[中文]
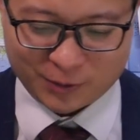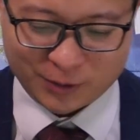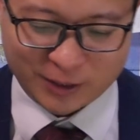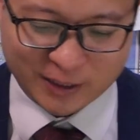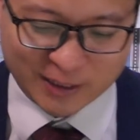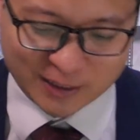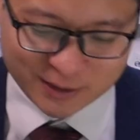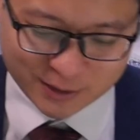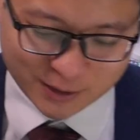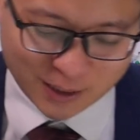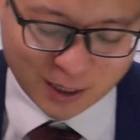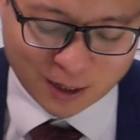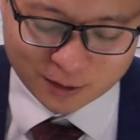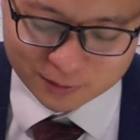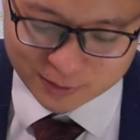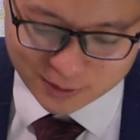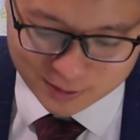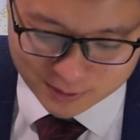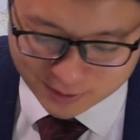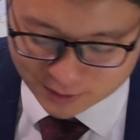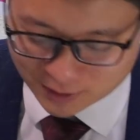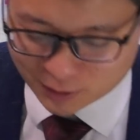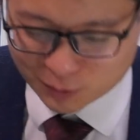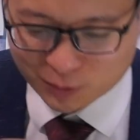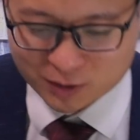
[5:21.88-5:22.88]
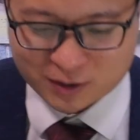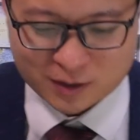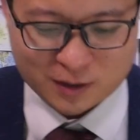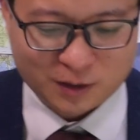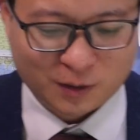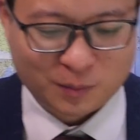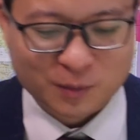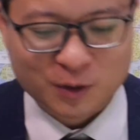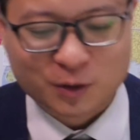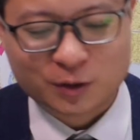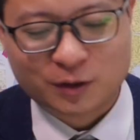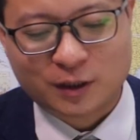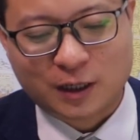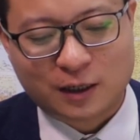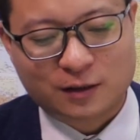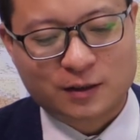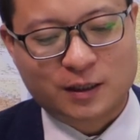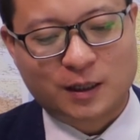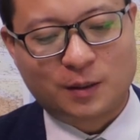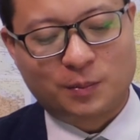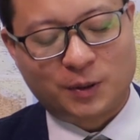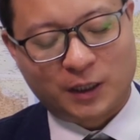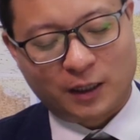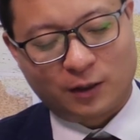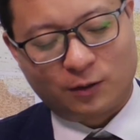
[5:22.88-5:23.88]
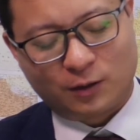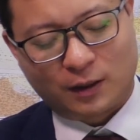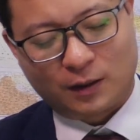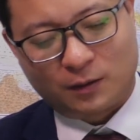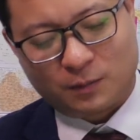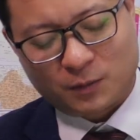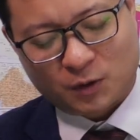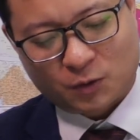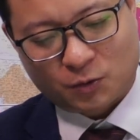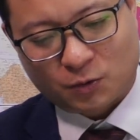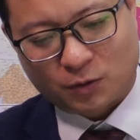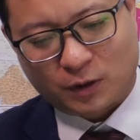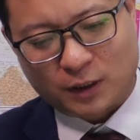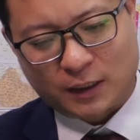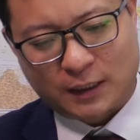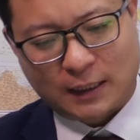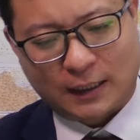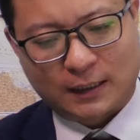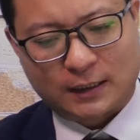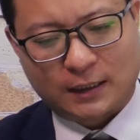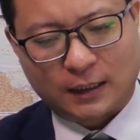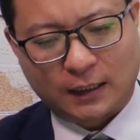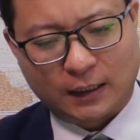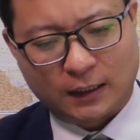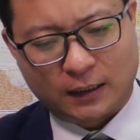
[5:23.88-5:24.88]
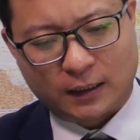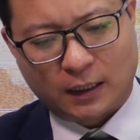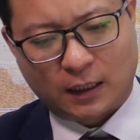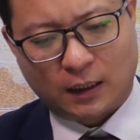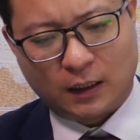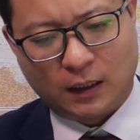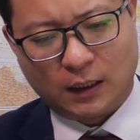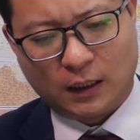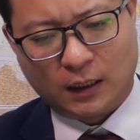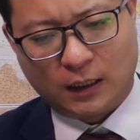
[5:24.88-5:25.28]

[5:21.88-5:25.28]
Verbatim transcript: 有点担心。好，那这俄罗斯的我们就到这个片段，我们说一下这个要，